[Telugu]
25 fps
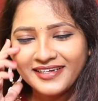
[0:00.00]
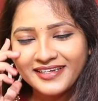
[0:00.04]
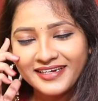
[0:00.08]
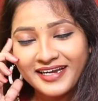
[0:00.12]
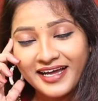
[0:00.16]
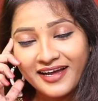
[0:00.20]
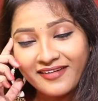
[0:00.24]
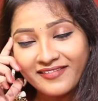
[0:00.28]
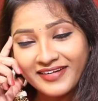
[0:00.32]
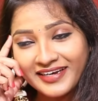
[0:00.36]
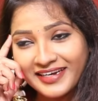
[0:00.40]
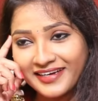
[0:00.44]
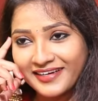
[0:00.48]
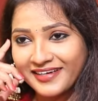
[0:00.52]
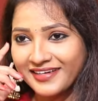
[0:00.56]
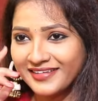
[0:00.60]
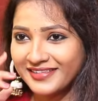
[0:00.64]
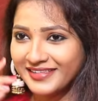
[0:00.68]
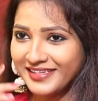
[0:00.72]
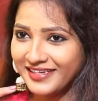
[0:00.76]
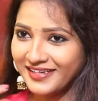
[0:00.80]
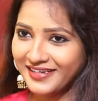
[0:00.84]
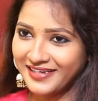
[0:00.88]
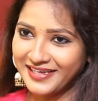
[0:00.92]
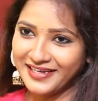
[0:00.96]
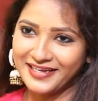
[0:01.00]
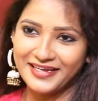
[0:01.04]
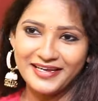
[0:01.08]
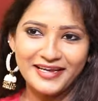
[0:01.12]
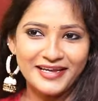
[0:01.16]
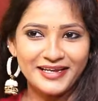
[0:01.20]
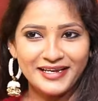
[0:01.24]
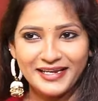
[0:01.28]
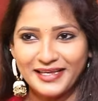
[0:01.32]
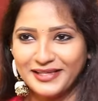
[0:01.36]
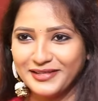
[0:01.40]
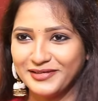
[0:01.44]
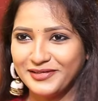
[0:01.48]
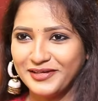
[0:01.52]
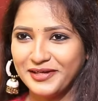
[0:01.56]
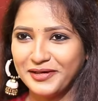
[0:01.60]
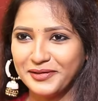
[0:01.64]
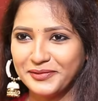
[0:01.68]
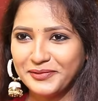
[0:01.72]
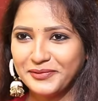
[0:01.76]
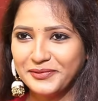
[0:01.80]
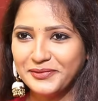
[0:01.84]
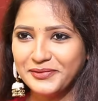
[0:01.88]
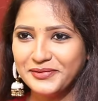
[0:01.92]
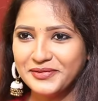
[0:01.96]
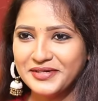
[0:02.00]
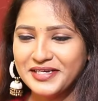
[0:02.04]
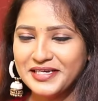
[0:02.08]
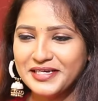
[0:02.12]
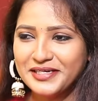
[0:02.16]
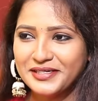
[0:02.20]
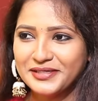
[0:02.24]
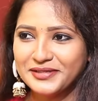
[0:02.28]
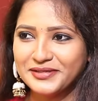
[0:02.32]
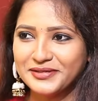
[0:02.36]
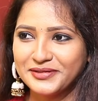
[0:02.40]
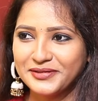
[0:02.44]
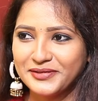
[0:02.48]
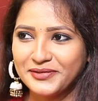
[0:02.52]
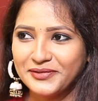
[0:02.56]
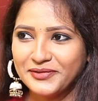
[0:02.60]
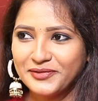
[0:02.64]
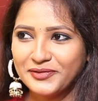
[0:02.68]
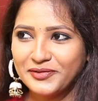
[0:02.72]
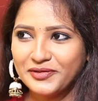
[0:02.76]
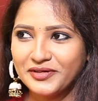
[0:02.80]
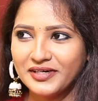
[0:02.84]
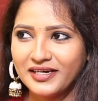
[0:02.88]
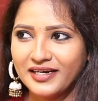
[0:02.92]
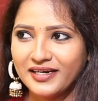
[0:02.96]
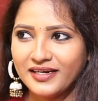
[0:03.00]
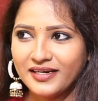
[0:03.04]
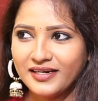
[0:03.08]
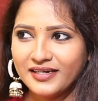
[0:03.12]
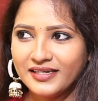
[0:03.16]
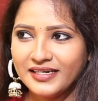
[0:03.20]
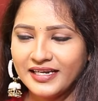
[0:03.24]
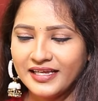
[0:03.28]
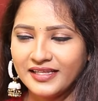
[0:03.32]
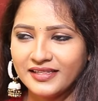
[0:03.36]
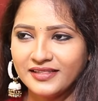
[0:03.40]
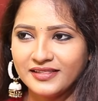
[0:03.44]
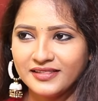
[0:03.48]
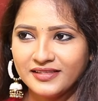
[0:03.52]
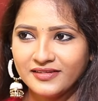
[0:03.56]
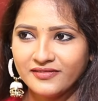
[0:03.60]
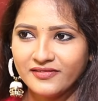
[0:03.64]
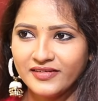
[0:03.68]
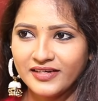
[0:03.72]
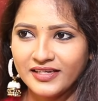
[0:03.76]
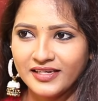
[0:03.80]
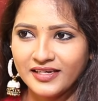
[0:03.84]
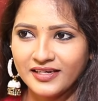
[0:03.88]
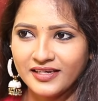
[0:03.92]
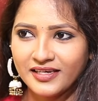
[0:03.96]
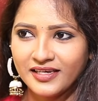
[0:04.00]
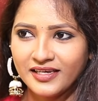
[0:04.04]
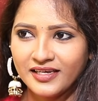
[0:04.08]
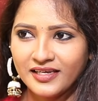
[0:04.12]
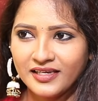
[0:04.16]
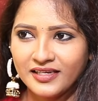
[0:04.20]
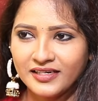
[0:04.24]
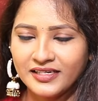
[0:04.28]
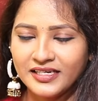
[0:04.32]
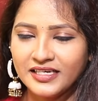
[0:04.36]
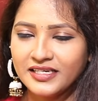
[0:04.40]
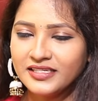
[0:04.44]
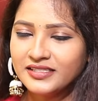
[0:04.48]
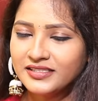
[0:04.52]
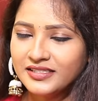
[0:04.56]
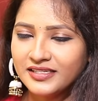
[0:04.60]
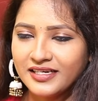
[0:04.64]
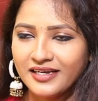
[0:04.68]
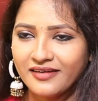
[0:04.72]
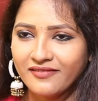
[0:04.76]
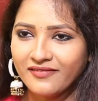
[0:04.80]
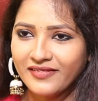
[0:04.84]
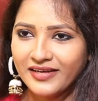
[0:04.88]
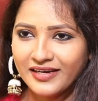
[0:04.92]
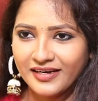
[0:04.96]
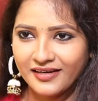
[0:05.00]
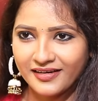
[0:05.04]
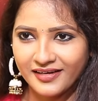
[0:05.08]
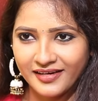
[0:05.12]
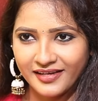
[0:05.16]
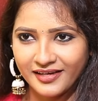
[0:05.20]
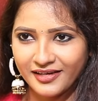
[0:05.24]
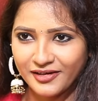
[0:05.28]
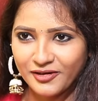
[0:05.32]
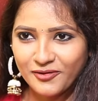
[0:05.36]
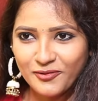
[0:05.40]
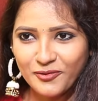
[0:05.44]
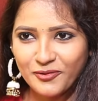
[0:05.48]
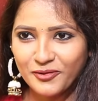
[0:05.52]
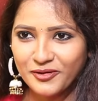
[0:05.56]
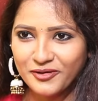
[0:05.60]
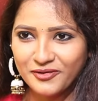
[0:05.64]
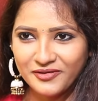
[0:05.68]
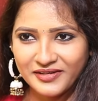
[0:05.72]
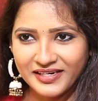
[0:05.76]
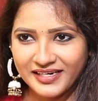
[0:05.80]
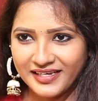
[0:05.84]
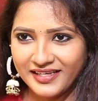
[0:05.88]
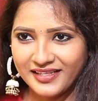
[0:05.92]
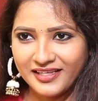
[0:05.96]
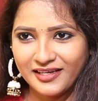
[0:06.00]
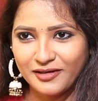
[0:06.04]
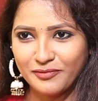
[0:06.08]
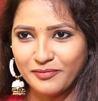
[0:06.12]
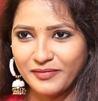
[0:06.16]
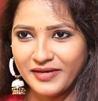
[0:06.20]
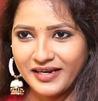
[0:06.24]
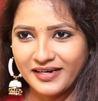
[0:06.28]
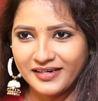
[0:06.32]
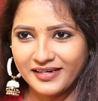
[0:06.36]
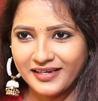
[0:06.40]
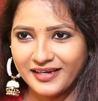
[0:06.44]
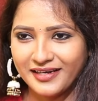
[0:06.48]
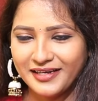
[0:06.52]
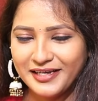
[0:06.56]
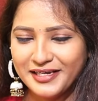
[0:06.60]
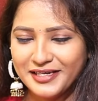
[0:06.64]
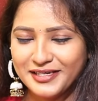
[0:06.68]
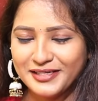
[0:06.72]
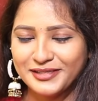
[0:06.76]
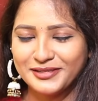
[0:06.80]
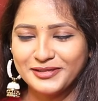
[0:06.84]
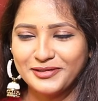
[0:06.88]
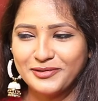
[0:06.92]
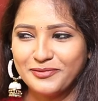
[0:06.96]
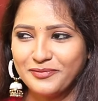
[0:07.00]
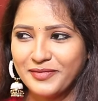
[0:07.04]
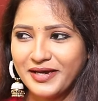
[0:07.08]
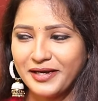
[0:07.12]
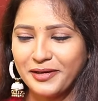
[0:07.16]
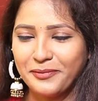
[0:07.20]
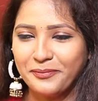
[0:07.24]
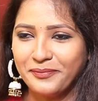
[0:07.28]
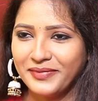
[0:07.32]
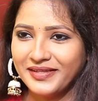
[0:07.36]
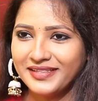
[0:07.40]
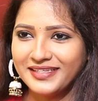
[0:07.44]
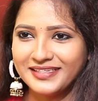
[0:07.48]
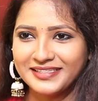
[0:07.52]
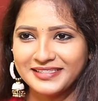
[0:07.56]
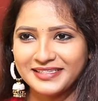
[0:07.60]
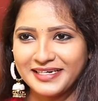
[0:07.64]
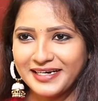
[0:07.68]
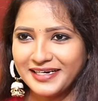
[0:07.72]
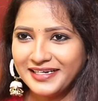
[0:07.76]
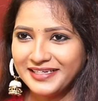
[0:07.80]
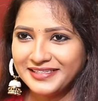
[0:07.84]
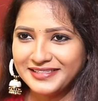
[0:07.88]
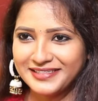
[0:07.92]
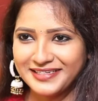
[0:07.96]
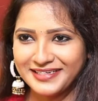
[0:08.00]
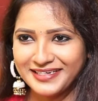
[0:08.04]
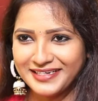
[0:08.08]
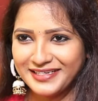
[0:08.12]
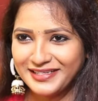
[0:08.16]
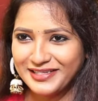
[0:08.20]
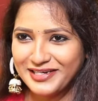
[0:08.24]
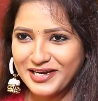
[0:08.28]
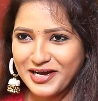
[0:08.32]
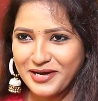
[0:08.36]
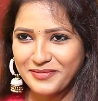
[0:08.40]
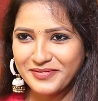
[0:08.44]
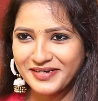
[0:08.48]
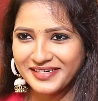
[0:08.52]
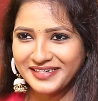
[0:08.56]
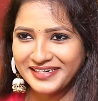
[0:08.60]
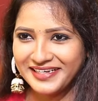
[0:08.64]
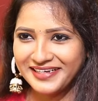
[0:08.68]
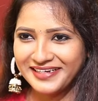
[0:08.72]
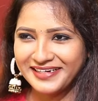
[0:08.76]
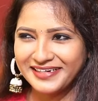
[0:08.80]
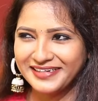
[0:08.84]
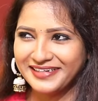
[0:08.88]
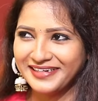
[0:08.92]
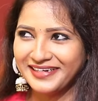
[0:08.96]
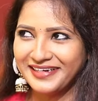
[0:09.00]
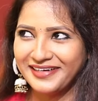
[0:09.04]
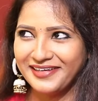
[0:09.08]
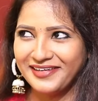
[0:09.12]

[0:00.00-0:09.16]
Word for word: రావాలన్న థింకింగే లేదు నాకు సో టెన్త్ వరకు టీచర్ అవ్వాలనే గోల్ ఉండేదన్నమాట సో మనం పెద్ద స్టడీ చేయలేదు కాబట్టి ఇంకా